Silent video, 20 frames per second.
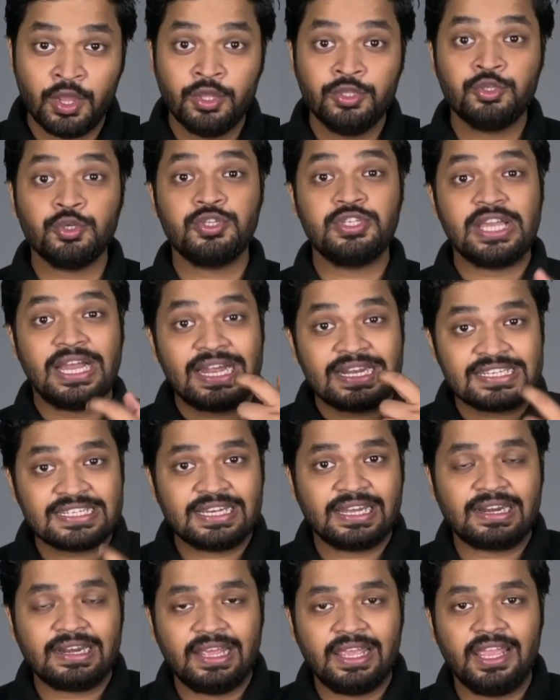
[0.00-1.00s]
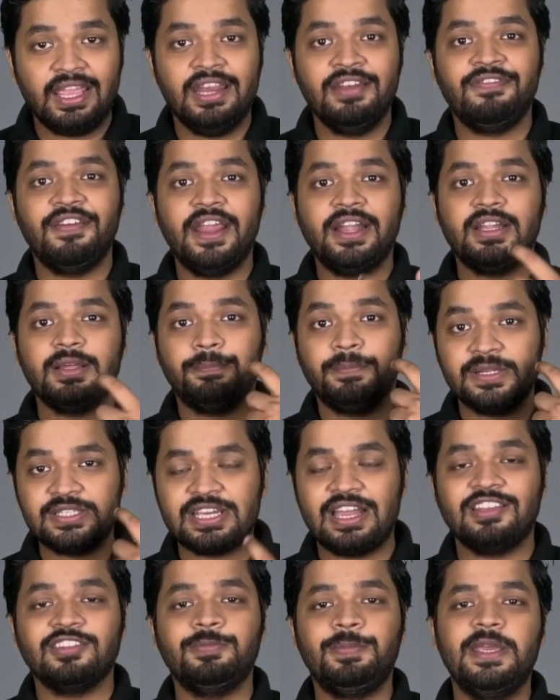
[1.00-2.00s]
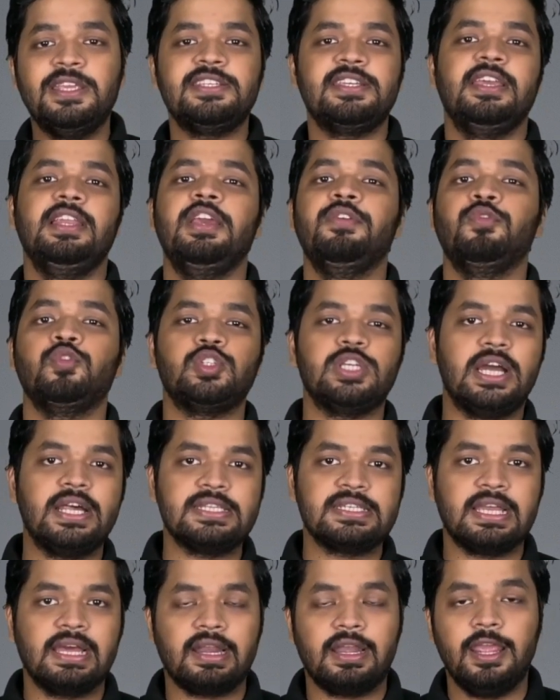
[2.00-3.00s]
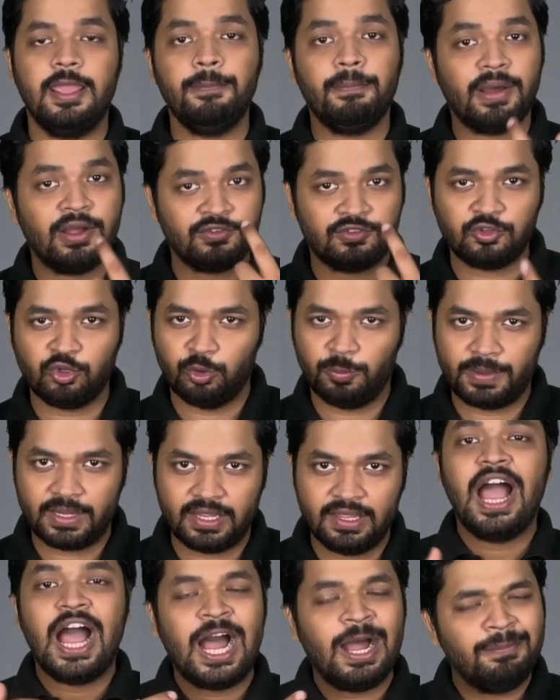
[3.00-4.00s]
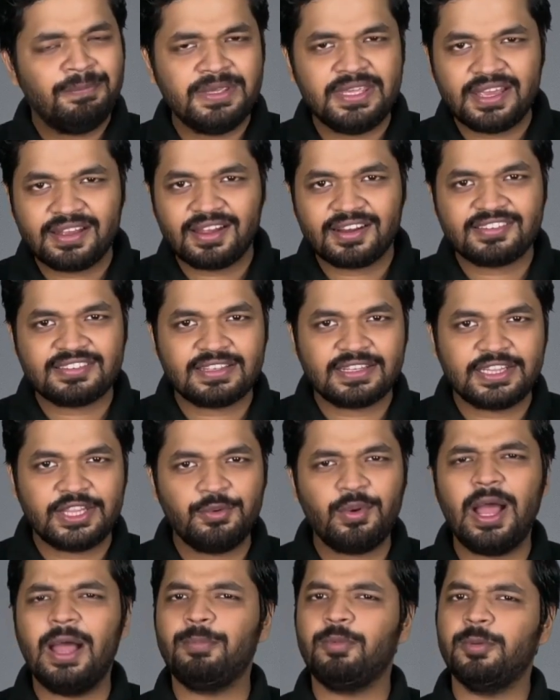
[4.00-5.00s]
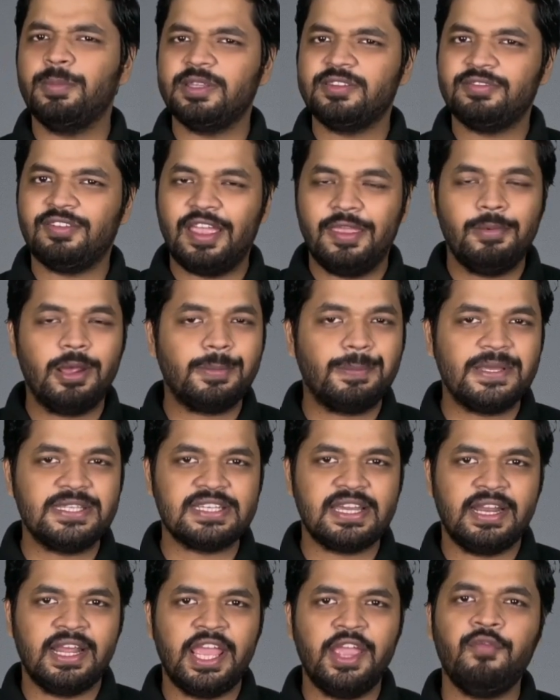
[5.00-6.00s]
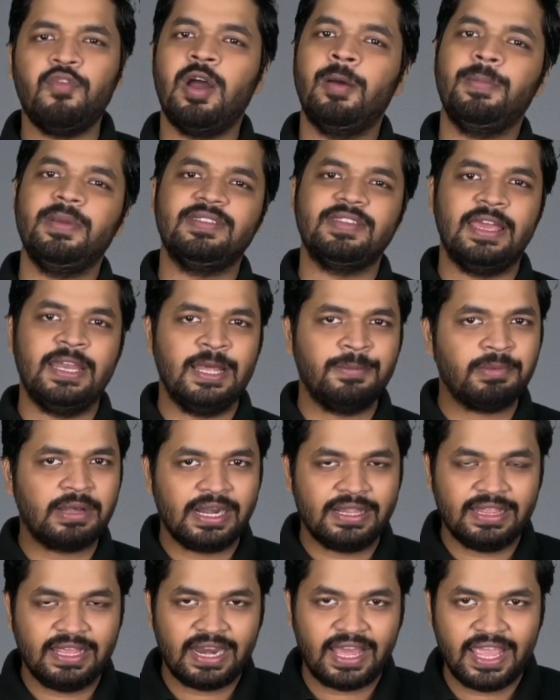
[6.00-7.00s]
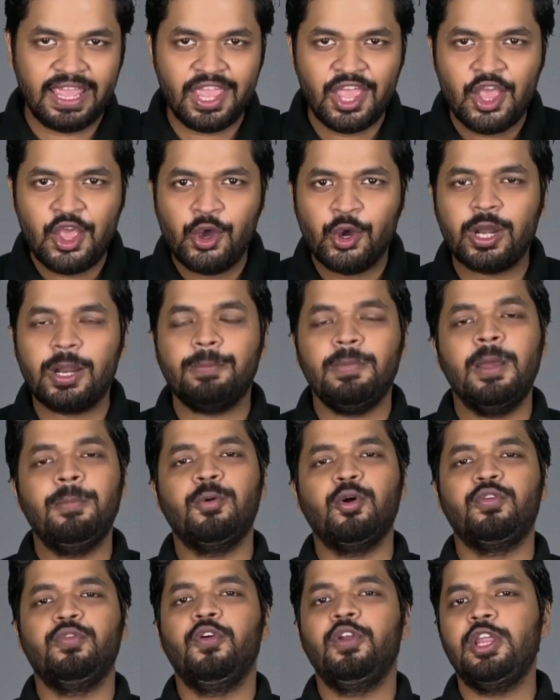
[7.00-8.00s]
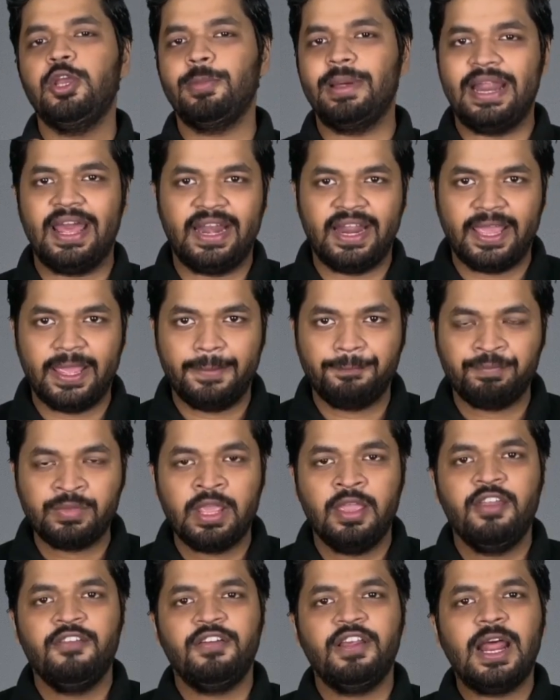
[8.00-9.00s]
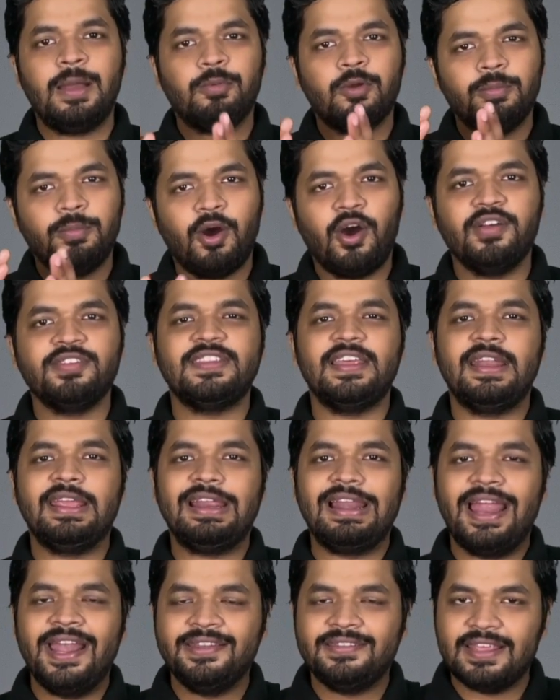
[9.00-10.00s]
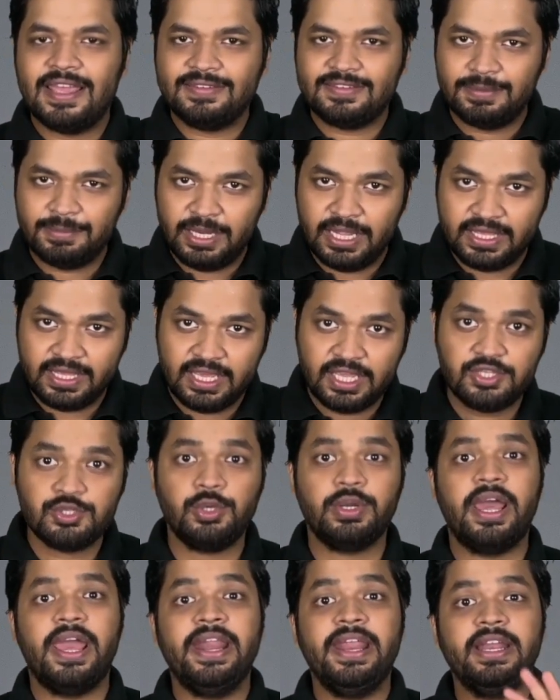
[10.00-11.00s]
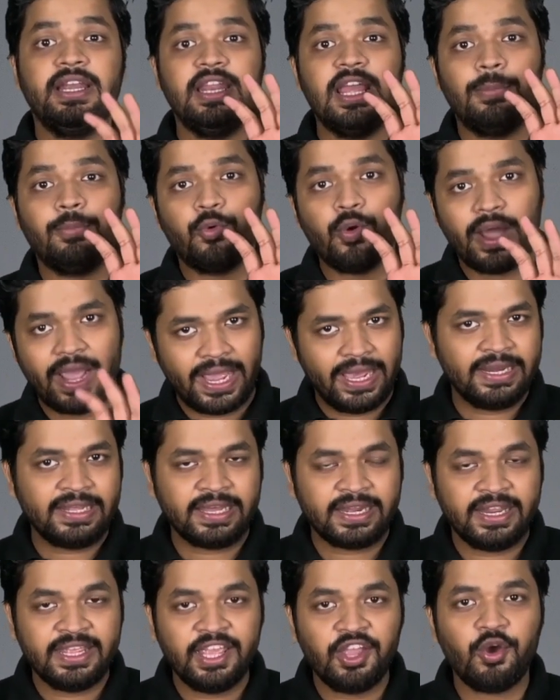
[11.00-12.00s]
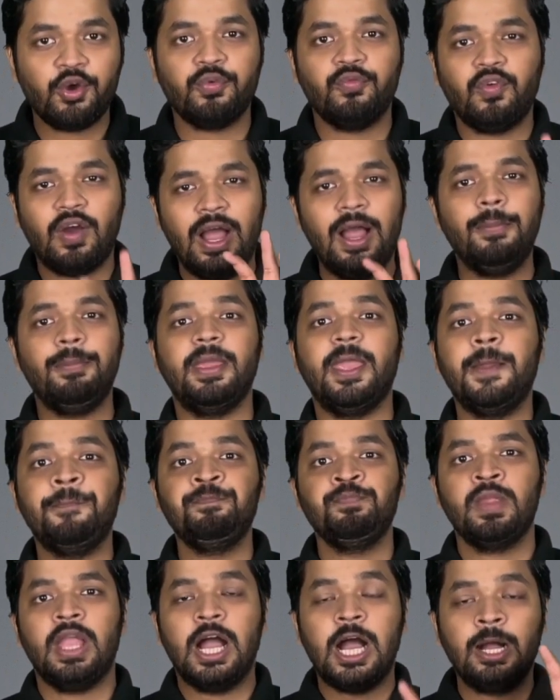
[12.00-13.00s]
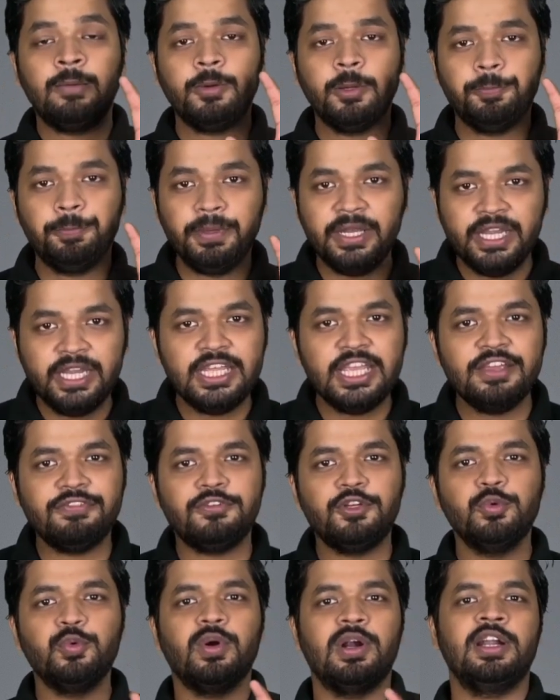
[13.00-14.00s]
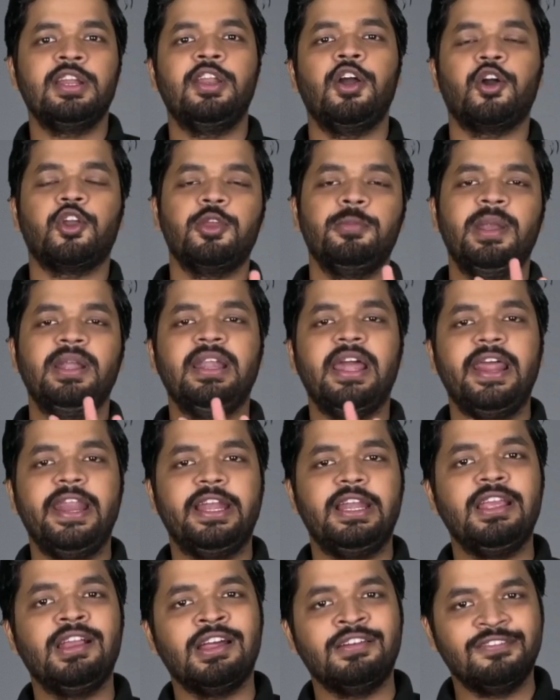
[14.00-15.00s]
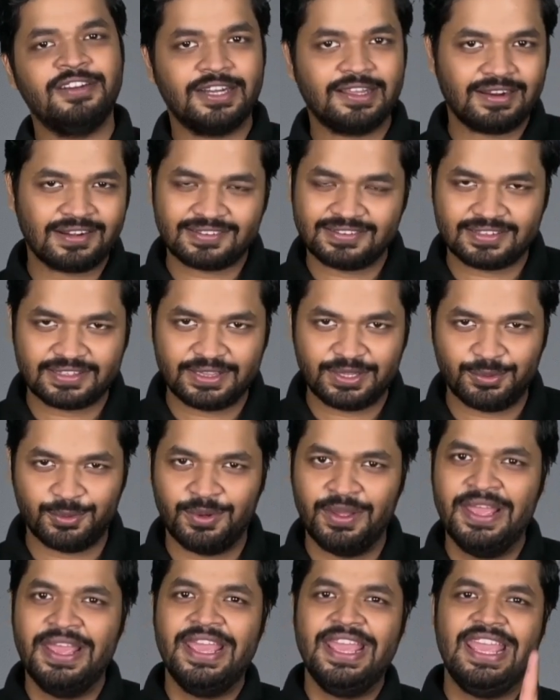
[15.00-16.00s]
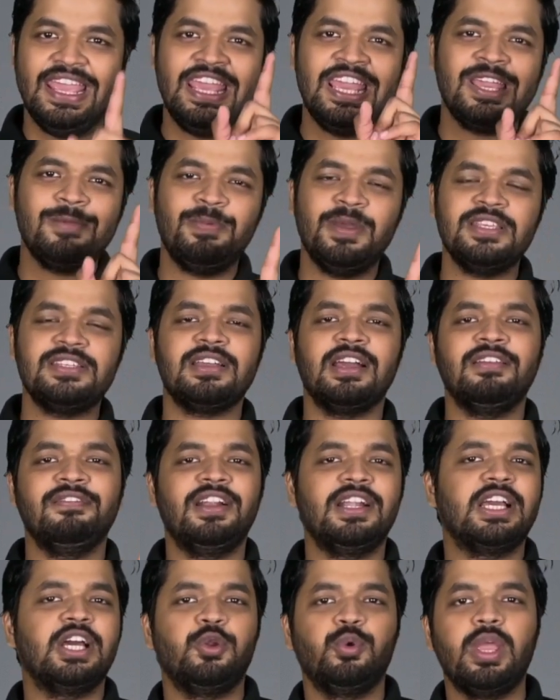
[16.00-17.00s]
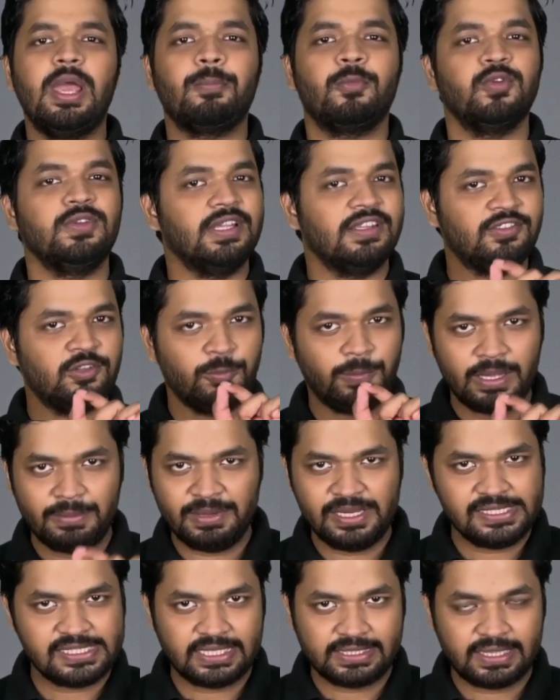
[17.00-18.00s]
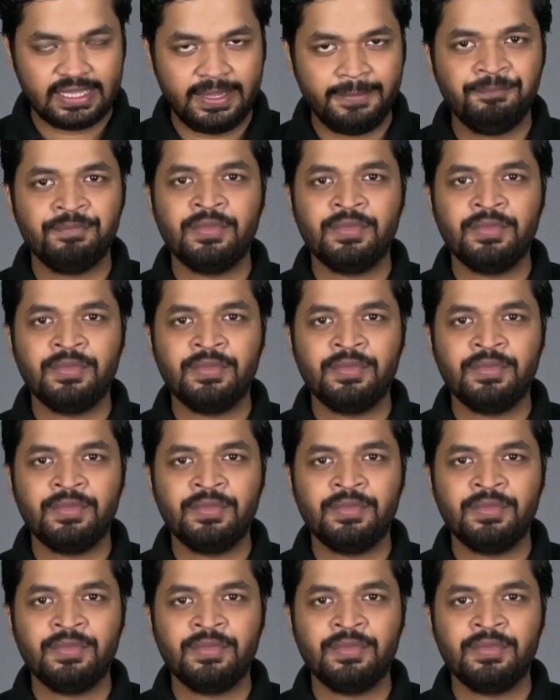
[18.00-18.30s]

जो चार्ज कर रहे हैं इनफैक्ट पचास पेज के लिए वो चार्ज कर रहे हैं पांच सौ रुपए आप भी ये कर सकते हो आपको बस फाइबर पे जाना है वहां पे साइन अप कर देना है और अपना पोर्टफोलियो बनाना है फिर आपको बहुत सारे क्लाइंट्स ऐसे मिलेंगे जो डायरेक्टली आपको हायर करेंगे करेंगे और वहां पे आप पीडीएफ टू वर्ड डॉक्यूमेंट डायरेक्टली कन्वर्ट कर सकते हो एक पेज कन्वर्ट करोगे आपको दस रुपए मिल जाते हैं